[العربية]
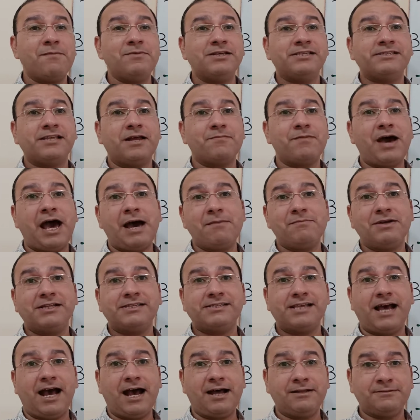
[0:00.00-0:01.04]
مستر محمد
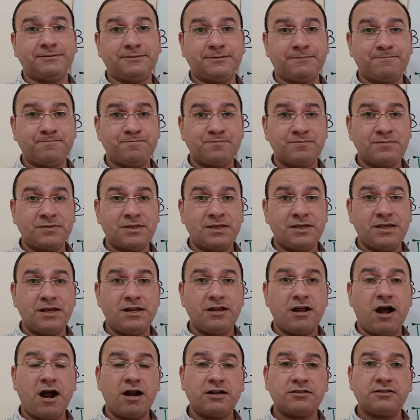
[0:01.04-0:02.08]
سعد
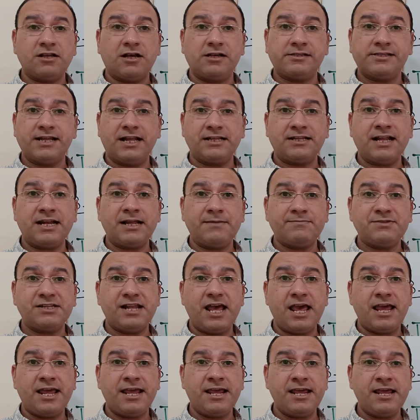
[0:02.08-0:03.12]
النهارده سنه ثانيه
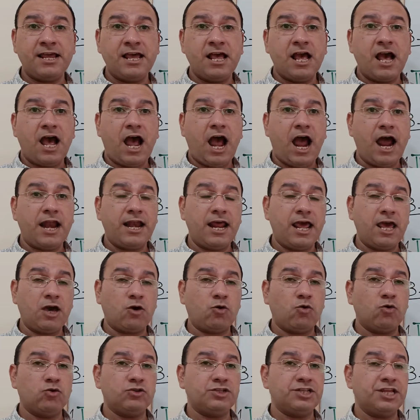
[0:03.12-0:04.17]
ابتدائي
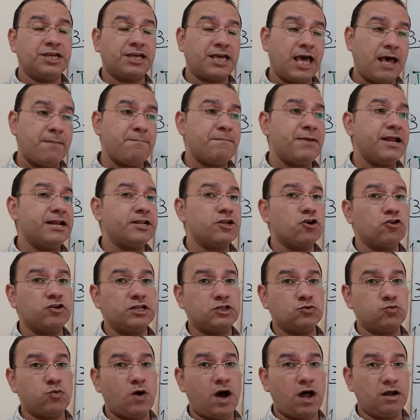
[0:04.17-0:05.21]
هناخد نكمل
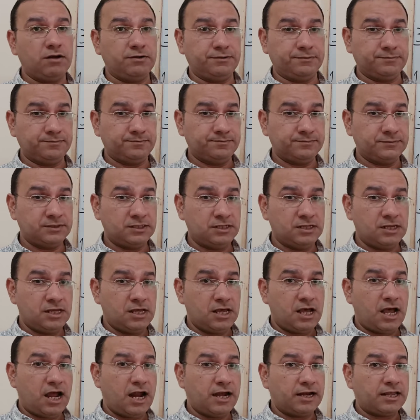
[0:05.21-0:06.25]
يونت 1
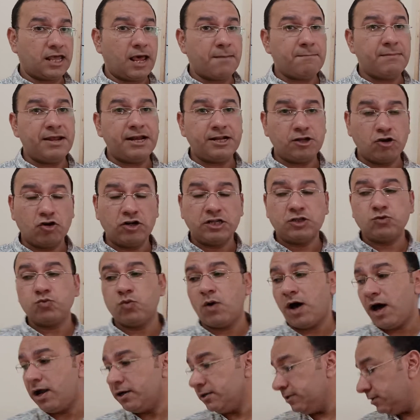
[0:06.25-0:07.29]
هنكمل يونت
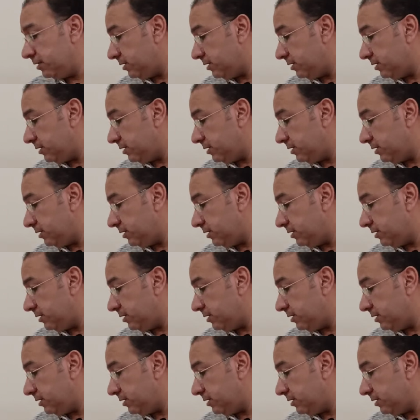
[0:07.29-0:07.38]
1